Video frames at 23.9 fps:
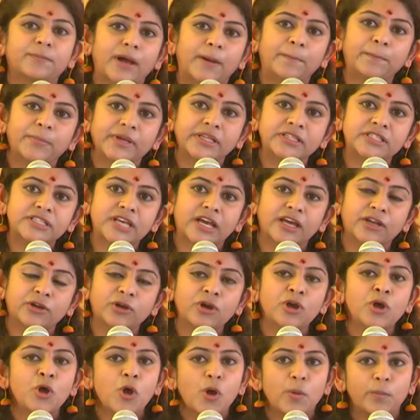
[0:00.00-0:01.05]
పంపించారు
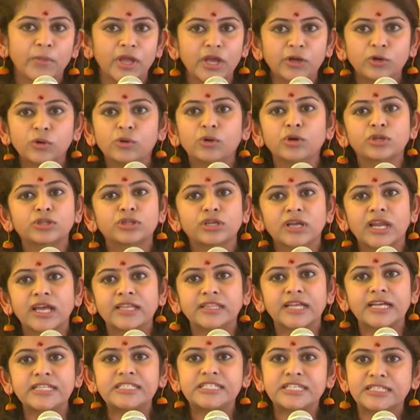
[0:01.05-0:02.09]
మీకు గుర్తు
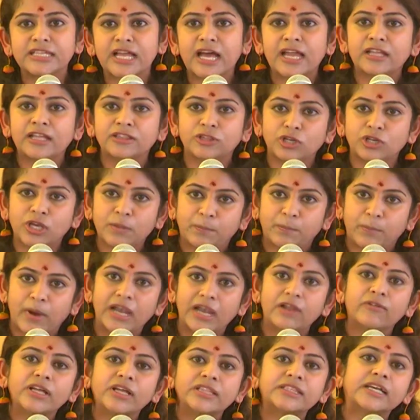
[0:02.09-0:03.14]
లేదా చిన్నానతోటి
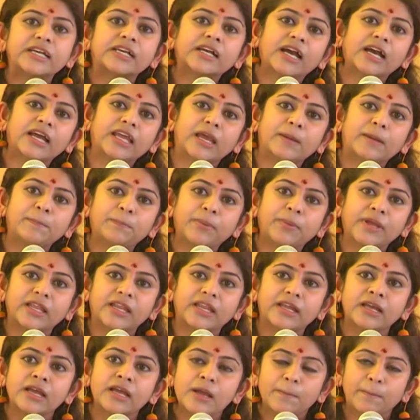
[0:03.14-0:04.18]
బలవంతంగా ఎంపీ
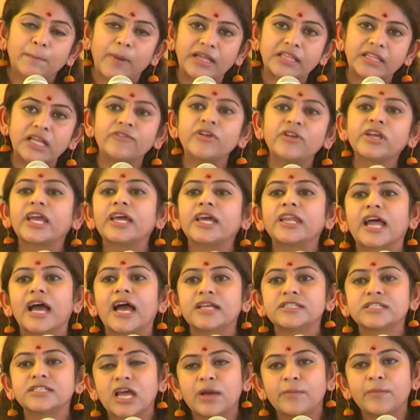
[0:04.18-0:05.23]
పదవికి
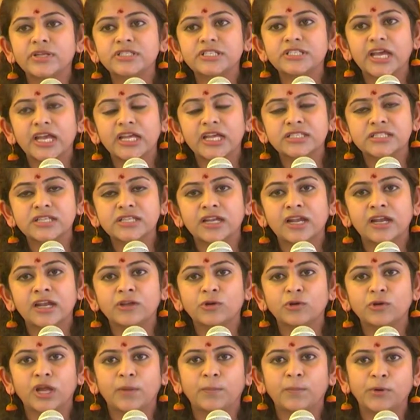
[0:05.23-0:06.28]
రాజీనామా
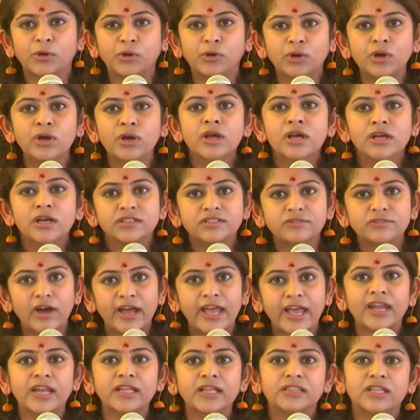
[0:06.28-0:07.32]
చేయించాలనుకున్నప్పుడు
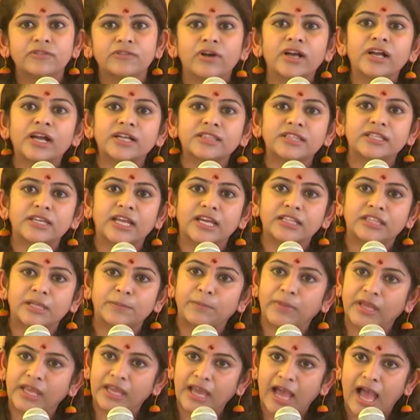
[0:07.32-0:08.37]
స్వయాన దివంగత నేత
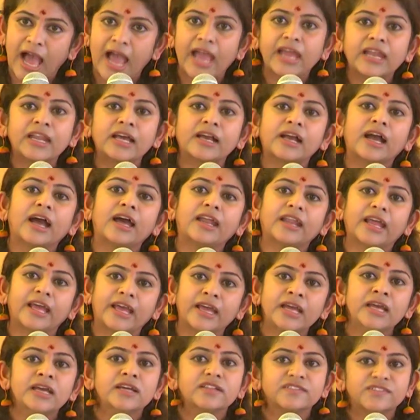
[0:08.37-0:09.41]
మీ ఆయన గారే
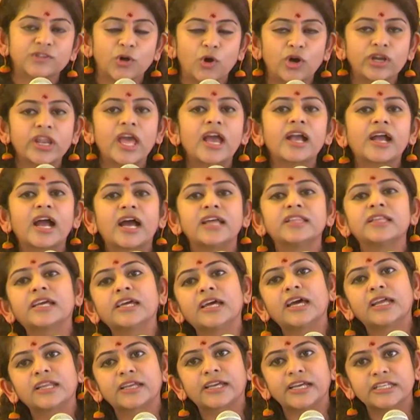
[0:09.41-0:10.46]
సోనియా గాంధీ
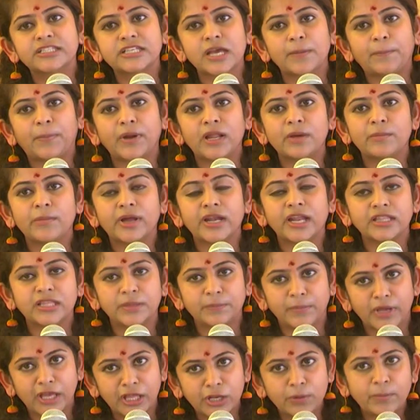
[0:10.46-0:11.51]
గారికి చెప్పడం చెప్పడం అనేది
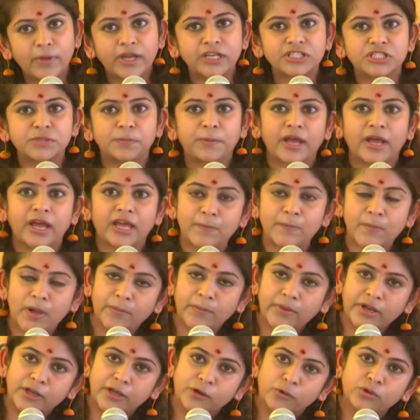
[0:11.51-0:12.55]
మీరు మర్చిపోయారా
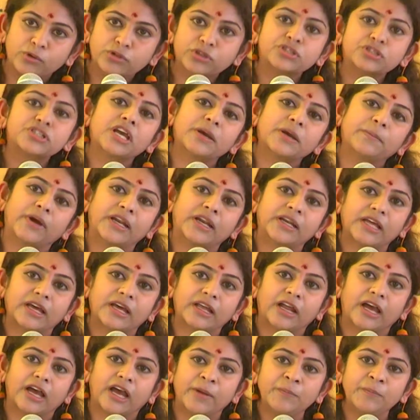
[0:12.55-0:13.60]
మమ్మల్ని గుర్తు చేయమంటారా